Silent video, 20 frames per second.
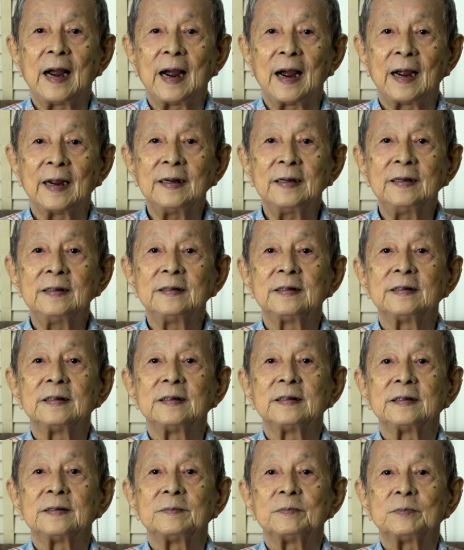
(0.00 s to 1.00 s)
หาย
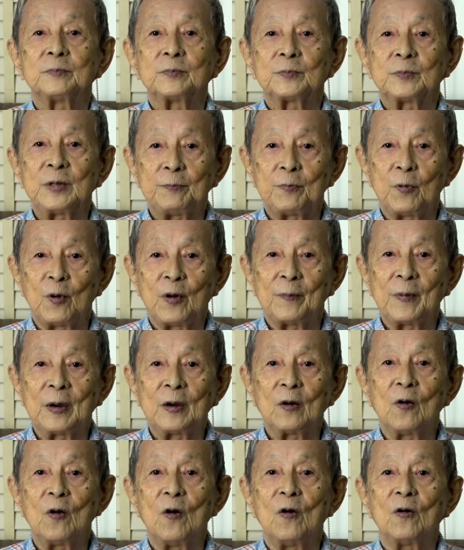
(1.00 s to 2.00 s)
ที่ป่วยเป็
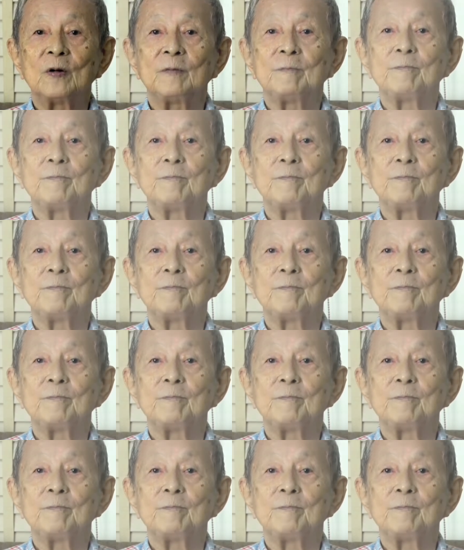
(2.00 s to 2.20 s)
นโรค